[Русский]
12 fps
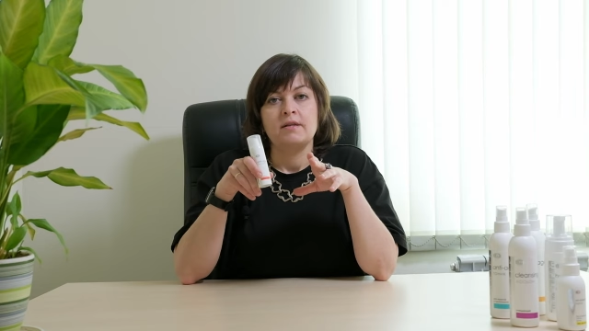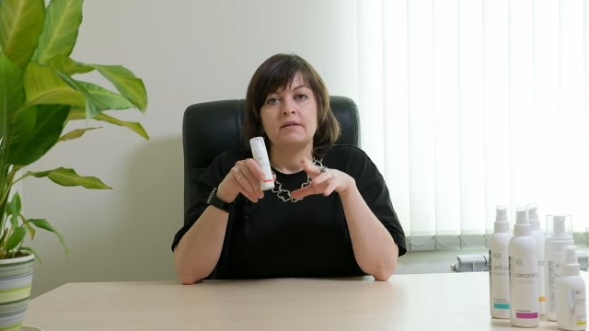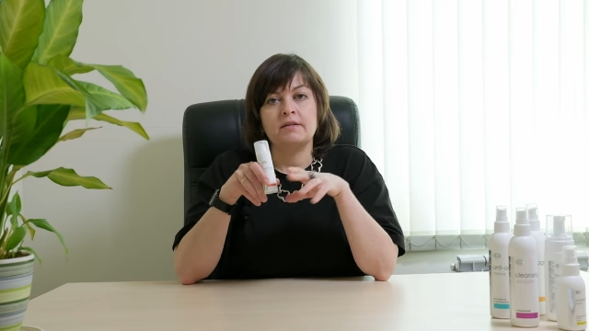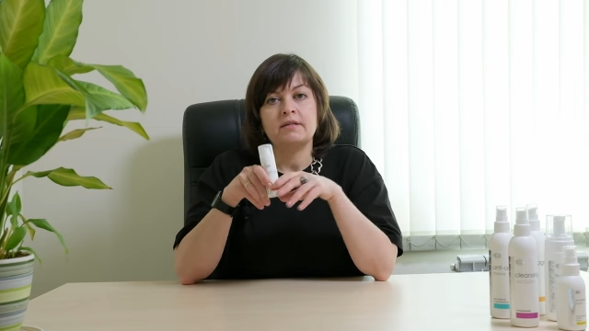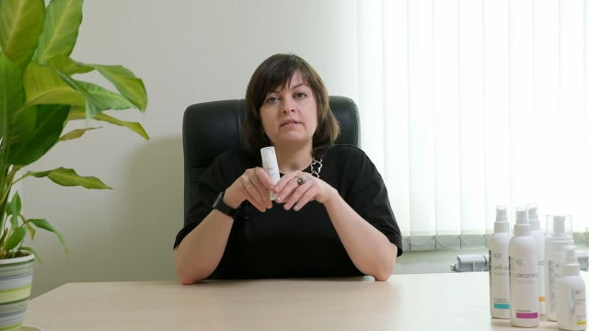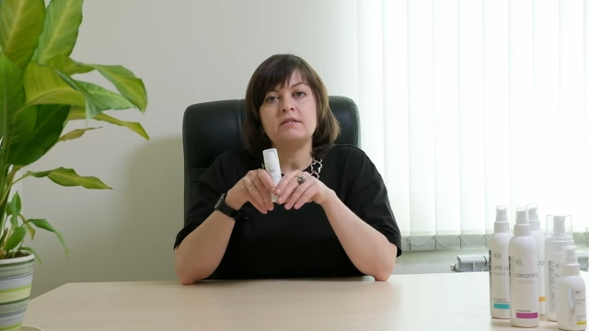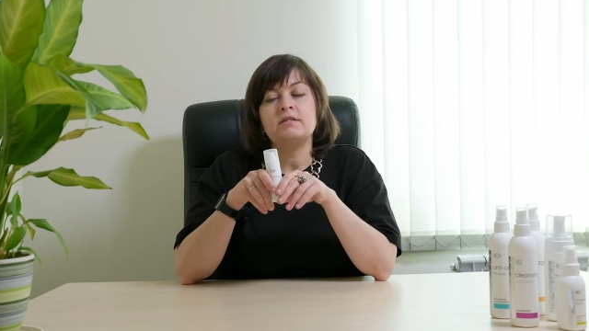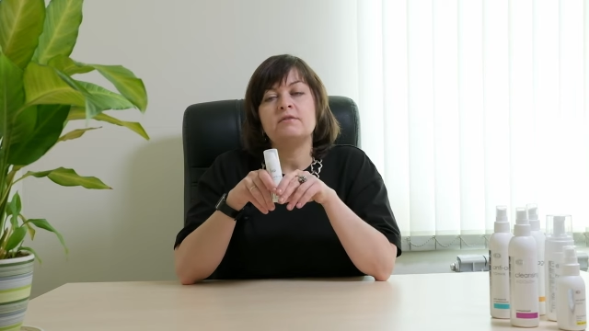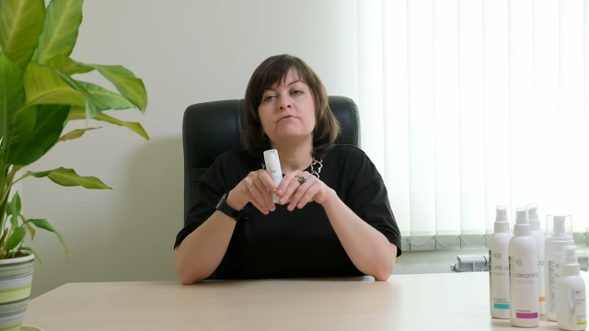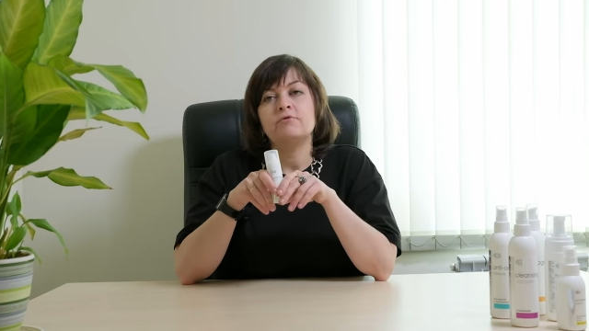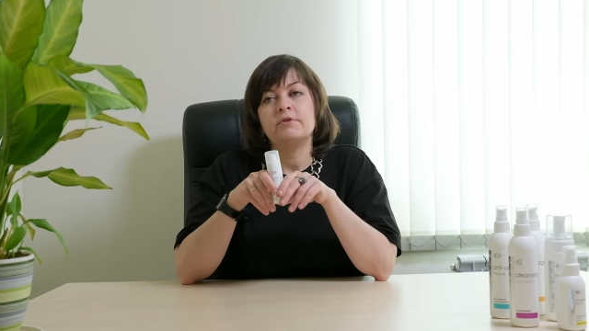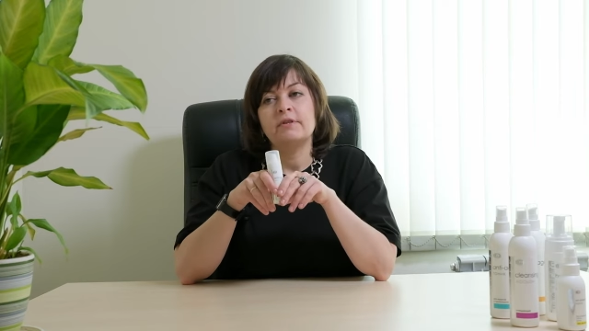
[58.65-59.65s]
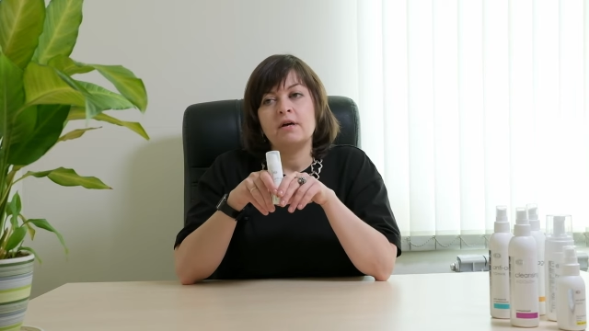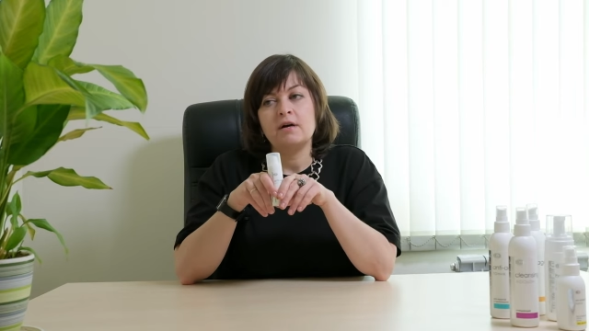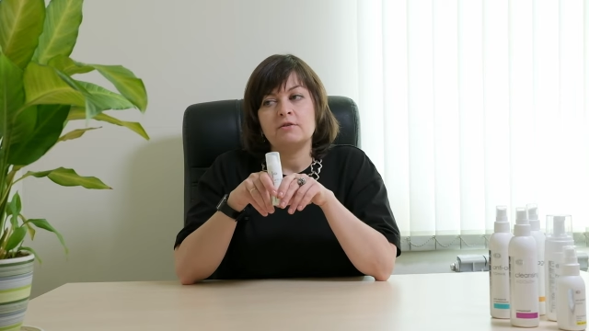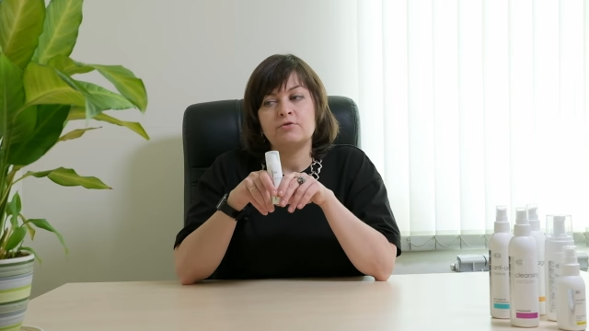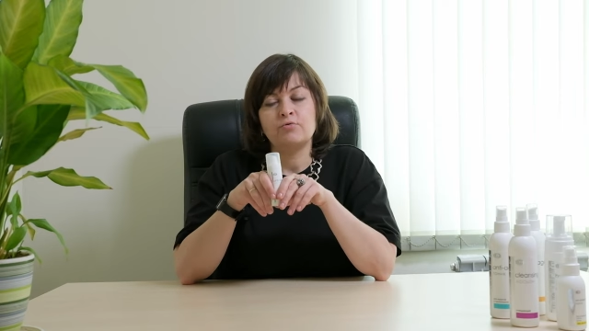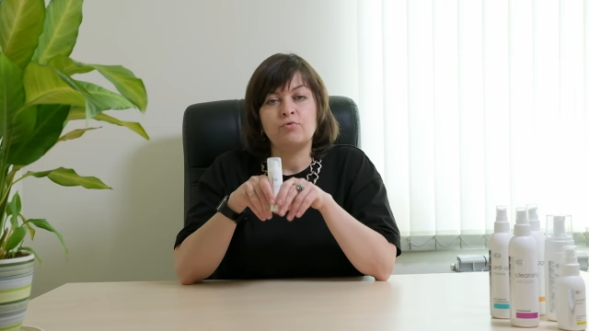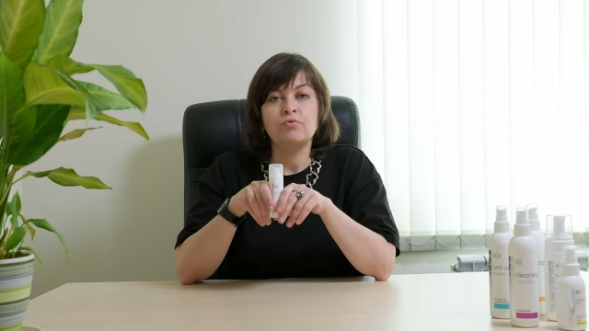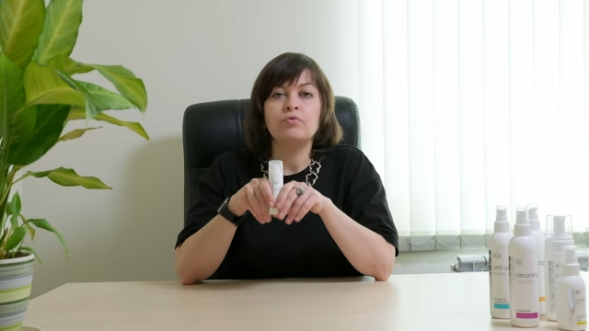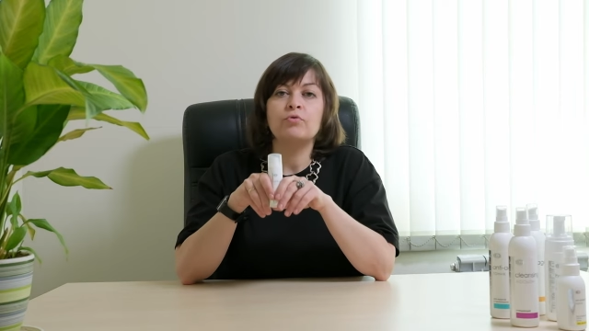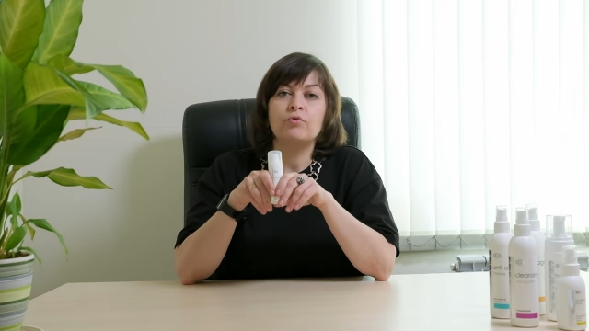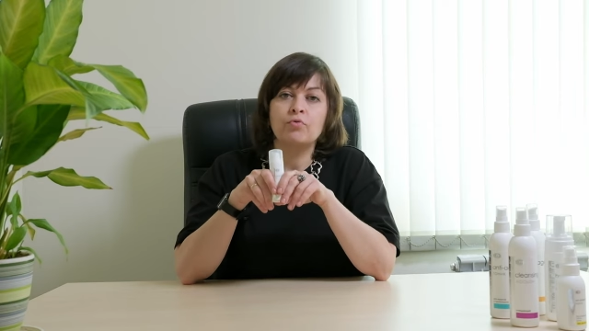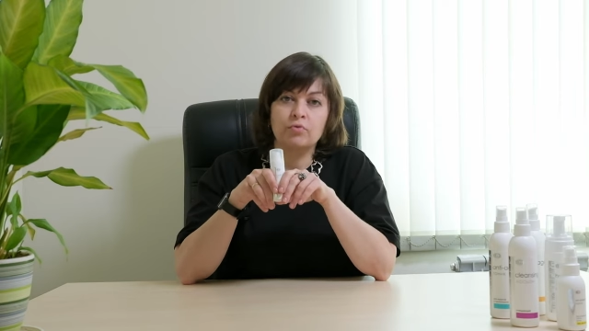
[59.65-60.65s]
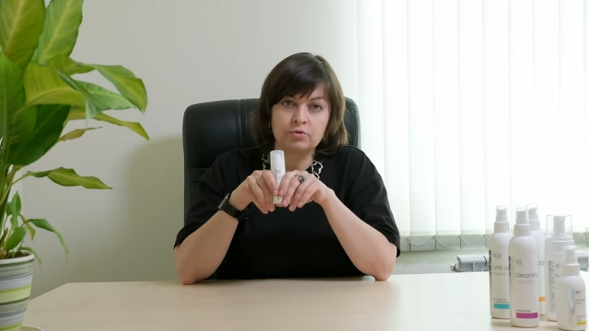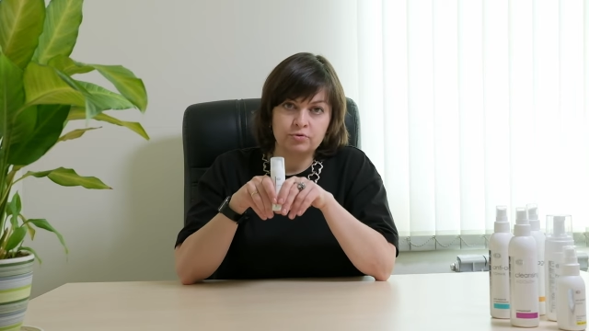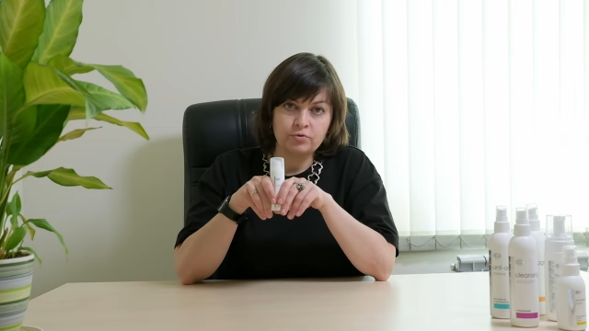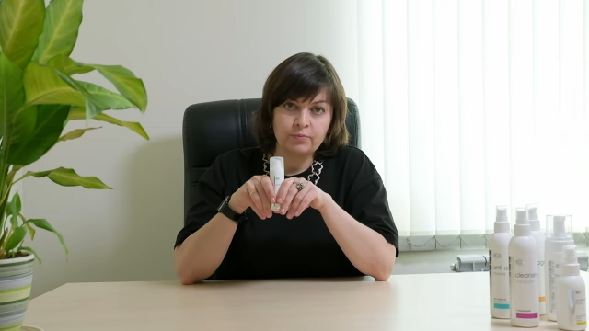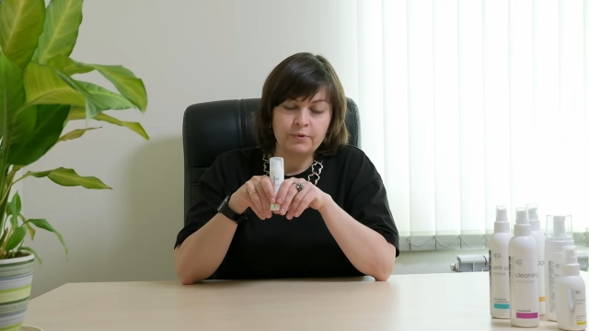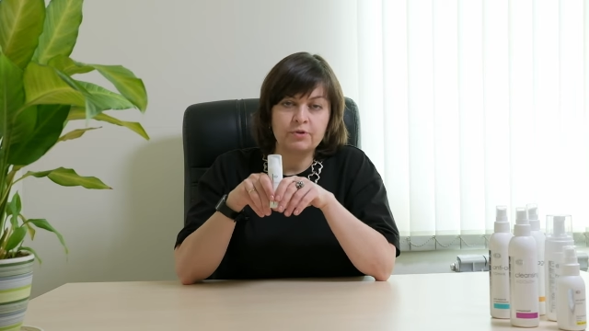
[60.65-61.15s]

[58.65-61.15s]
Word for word: наносите его на сухую кожу,